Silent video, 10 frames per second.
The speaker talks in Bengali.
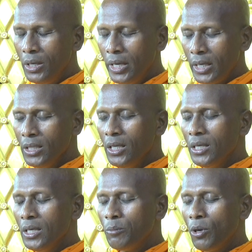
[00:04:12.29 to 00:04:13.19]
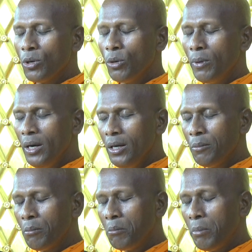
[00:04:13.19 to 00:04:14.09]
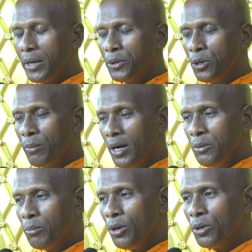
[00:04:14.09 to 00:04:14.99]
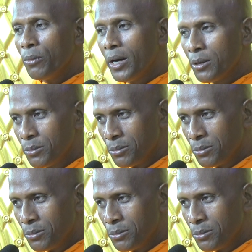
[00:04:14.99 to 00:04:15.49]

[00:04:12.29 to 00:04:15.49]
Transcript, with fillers: এখান থেকে ভগবান ভাগ্যবান ভগবান